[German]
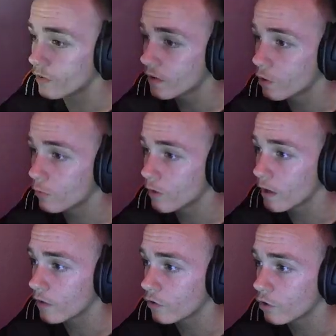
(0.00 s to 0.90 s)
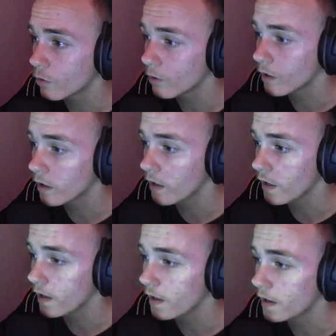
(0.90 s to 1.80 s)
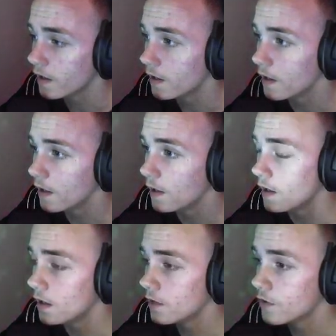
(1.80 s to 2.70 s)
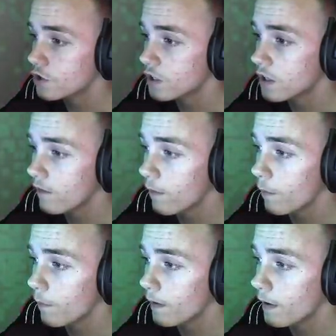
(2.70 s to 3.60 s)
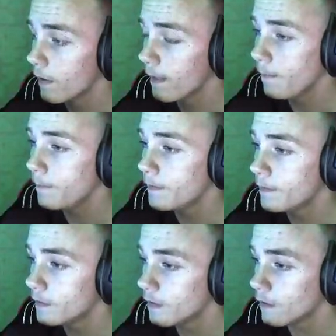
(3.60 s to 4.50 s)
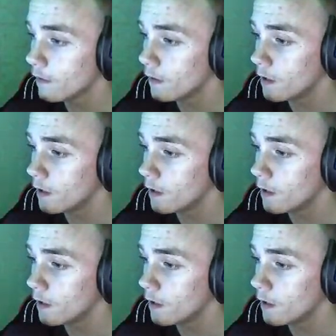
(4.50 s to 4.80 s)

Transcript: Key, um da reinzukommen. Okay. Ich verstehe. Dann werden wir mal da hinten in diese...